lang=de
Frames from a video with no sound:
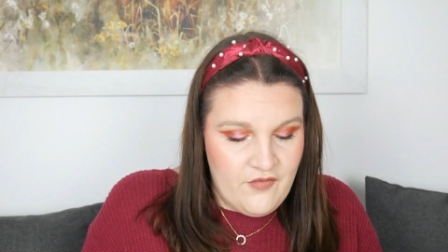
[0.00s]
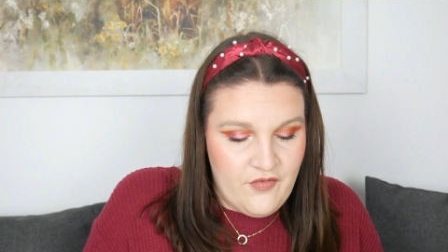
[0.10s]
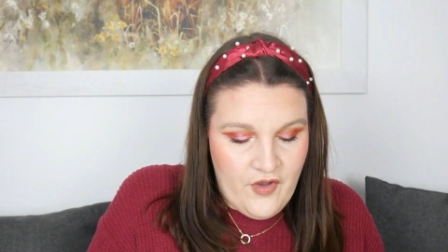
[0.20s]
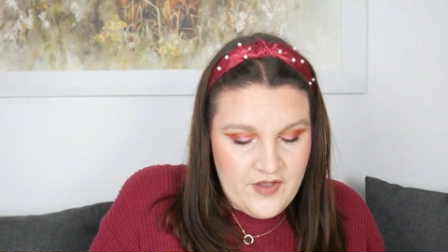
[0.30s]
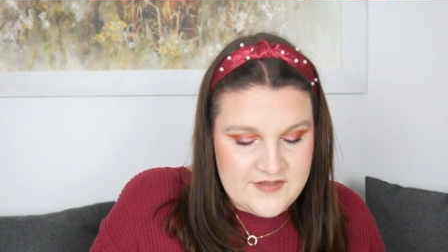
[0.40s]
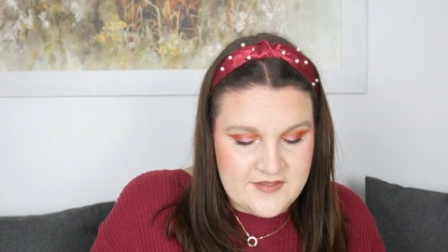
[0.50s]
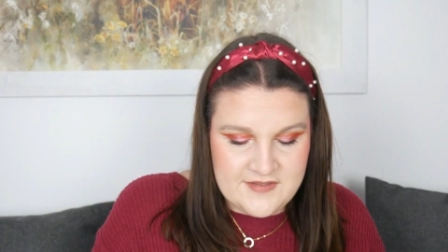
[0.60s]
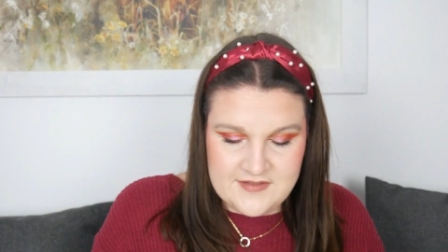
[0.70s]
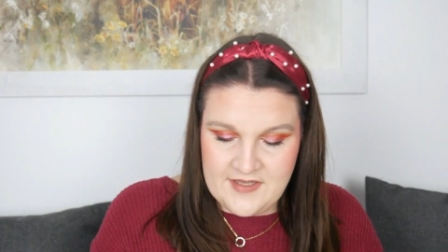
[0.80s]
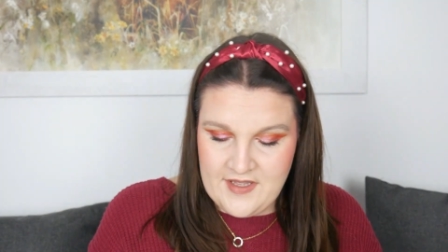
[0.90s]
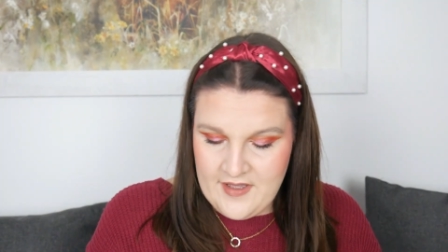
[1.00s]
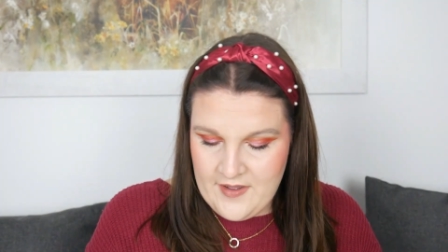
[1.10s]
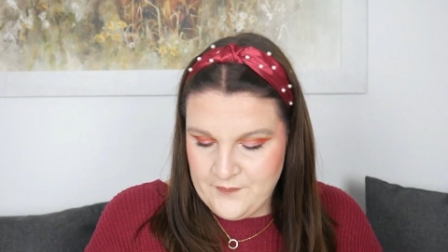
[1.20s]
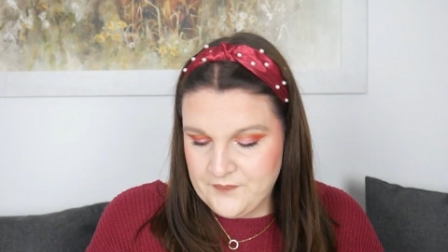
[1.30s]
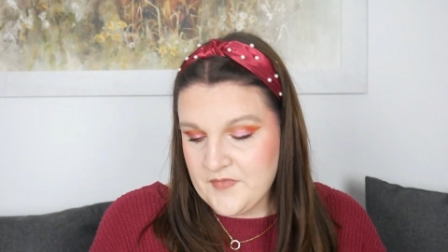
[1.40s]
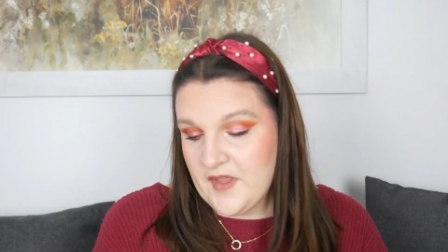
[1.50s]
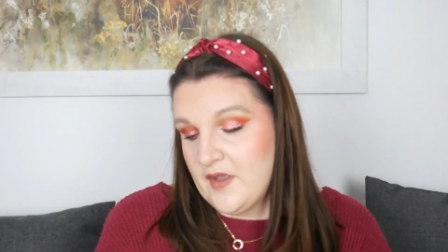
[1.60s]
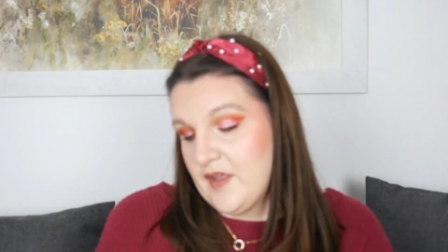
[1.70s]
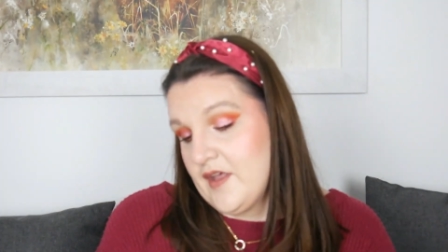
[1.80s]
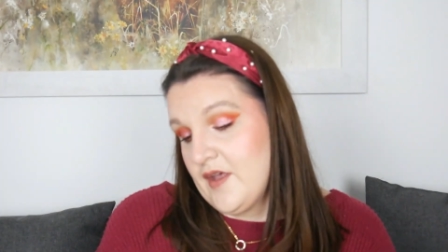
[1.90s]
versus der
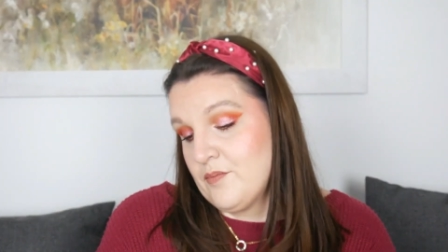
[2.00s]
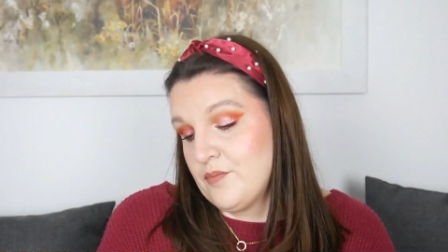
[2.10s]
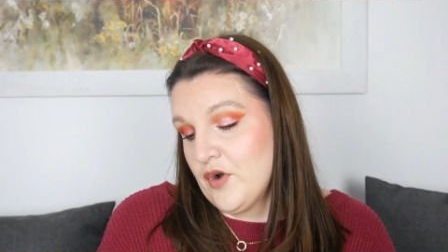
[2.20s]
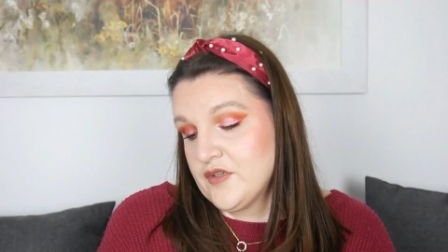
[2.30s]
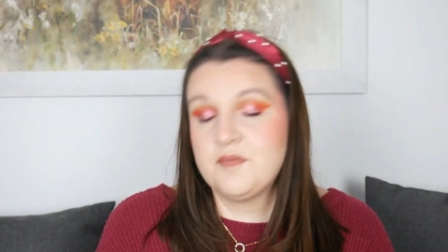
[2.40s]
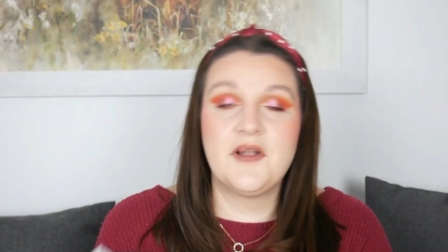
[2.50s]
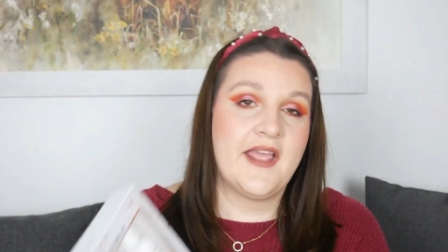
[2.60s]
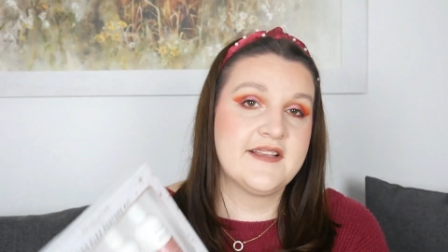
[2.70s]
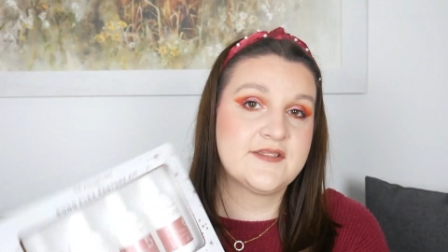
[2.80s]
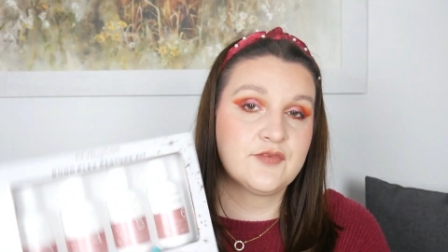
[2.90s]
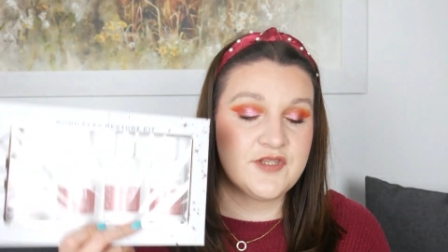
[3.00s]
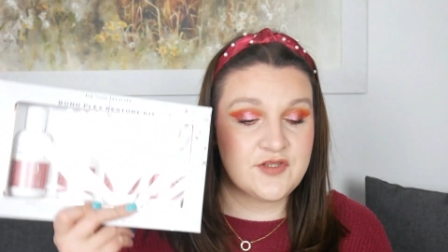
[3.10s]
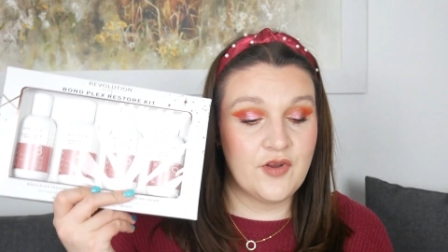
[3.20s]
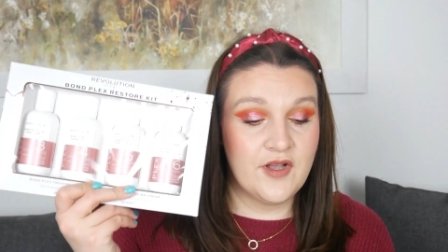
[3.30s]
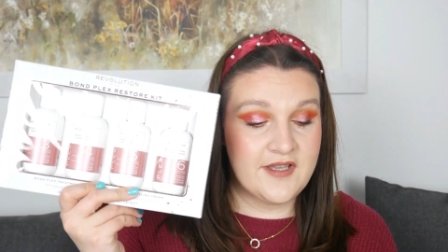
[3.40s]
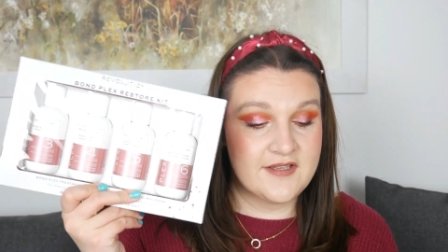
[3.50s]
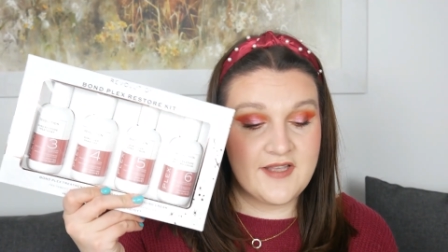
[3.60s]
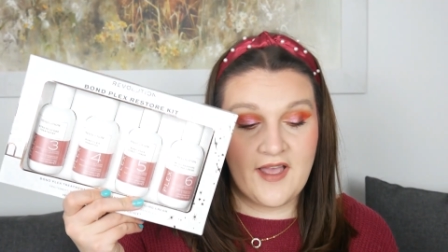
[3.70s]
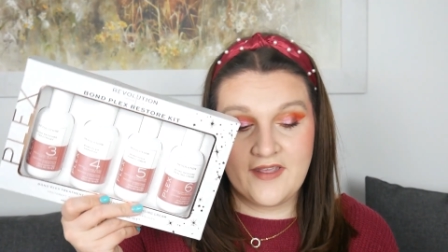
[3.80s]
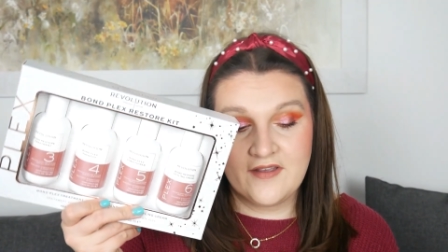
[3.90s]
äh, Bonplex Restore
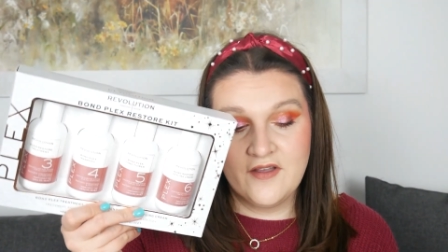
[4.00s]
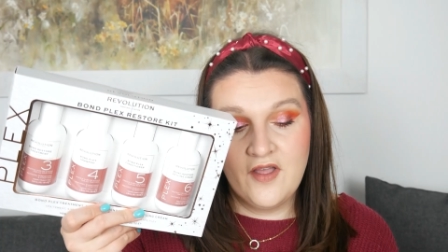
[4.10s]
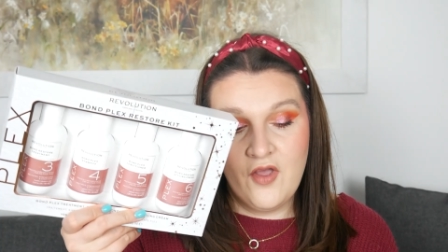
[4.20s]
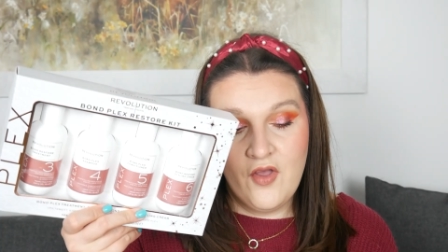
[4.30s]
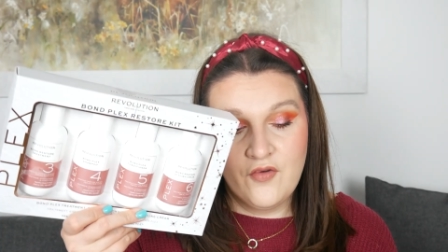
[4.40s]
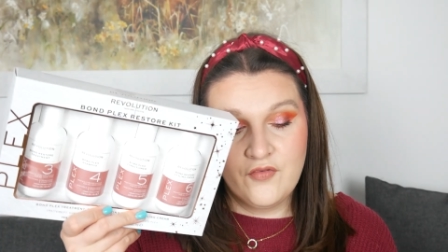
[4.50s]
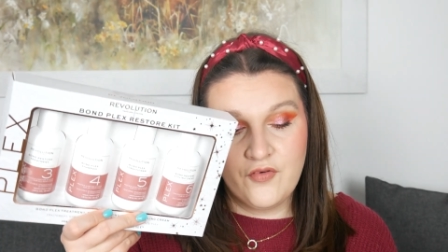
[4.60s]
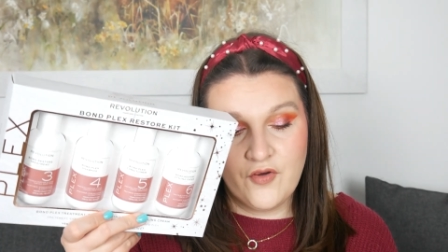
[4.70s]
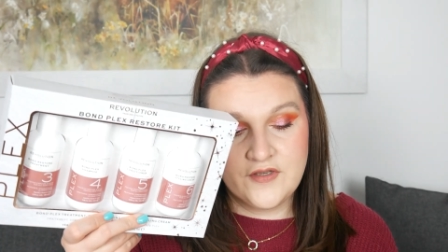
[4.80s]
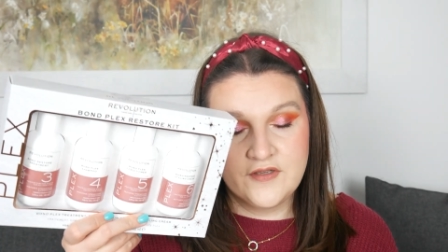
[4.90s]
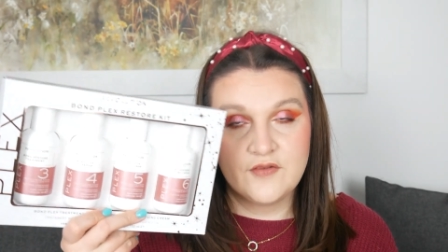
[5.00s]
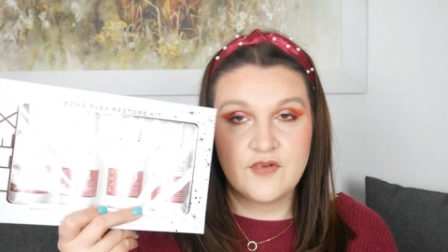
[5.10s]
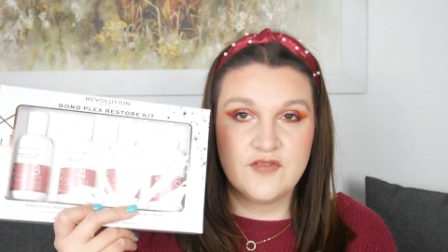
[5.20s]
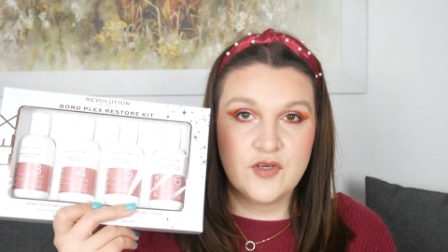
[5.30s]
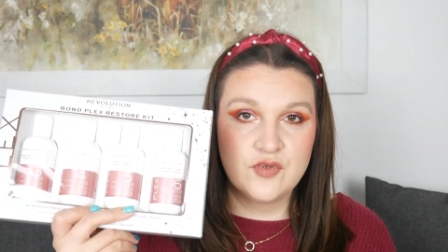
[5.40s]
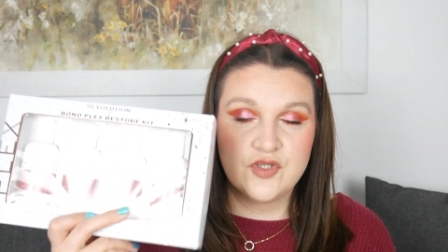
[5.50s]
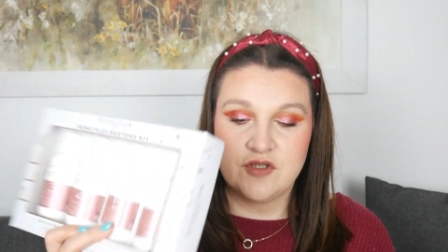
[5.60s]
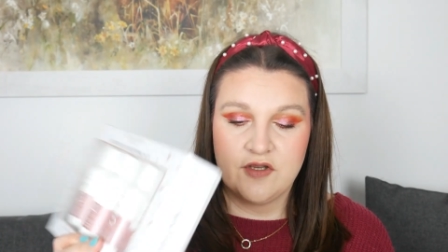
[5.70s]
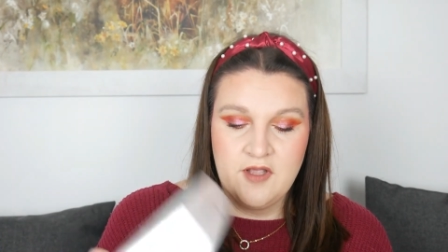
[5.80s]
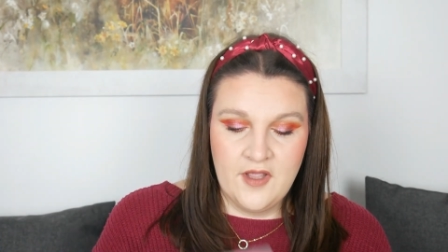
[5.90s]
Kit Reihe von
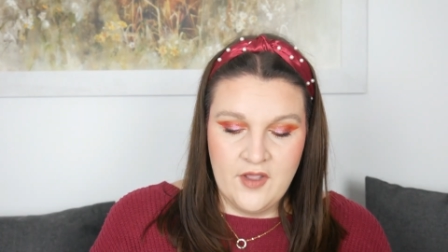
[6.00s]
Revolution.